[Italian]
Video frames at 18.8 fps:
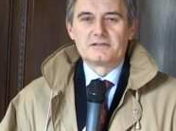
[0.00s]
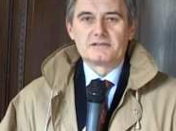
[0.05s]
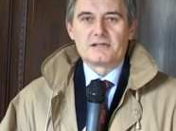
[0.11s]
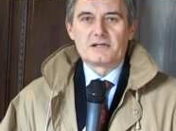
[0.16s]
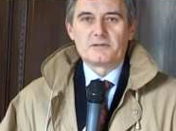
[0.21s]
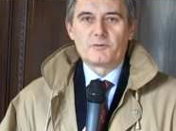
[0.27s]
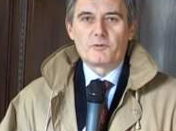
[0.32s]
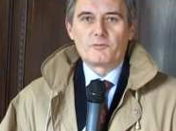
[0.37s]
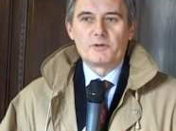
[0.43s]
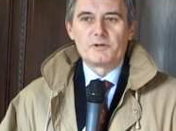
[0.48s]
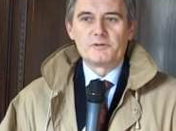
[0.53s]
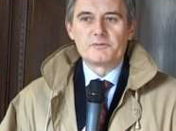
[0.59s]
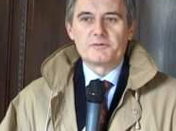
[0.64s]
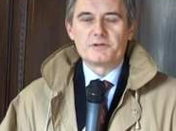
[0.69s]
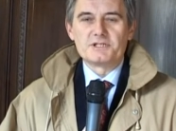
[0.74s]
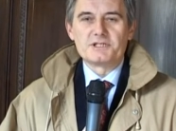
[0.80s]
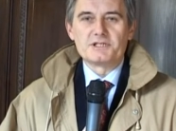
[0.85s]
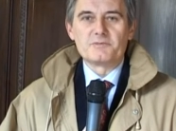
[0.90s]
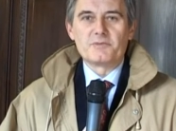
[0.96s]
Tra i problemi
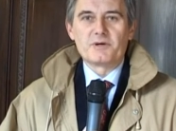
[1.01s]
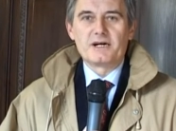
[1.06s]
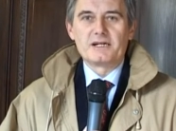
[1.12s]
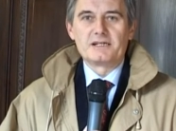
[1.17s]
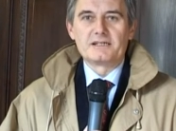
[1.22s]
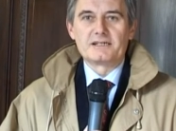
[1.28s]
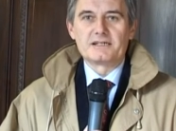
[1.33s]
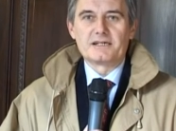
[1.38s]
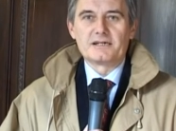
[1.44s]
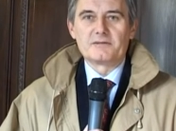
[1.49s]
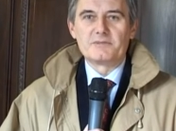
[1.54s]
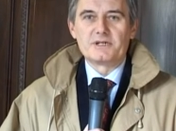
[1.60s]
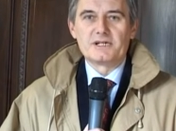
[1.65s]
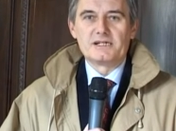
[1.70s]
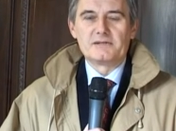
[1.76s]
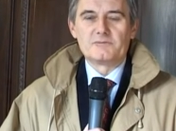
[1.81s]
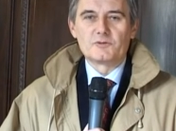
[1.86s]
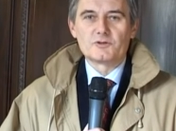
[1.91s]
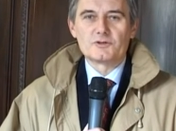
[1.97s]
principali che
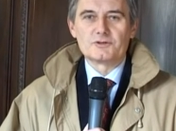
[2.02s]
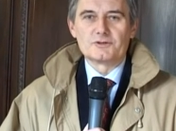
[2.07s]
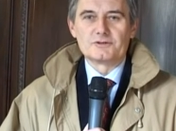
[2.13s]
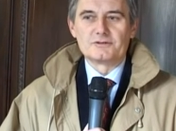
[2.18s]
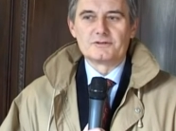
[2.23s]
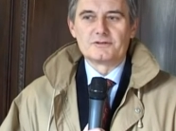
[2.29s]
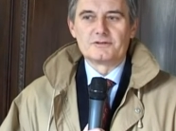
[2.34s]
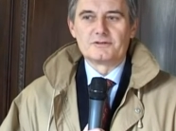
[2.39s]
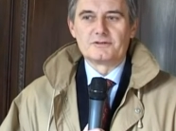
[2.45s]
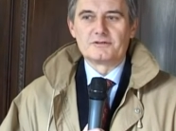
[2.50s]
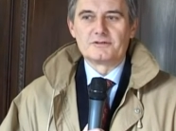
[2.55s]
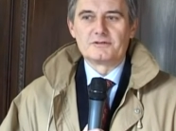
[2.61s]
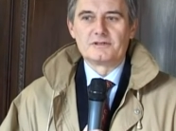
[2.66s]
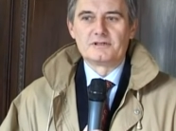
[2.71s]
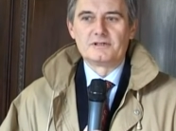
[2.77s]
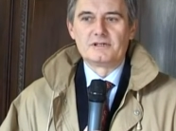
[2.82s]
abbiamo sono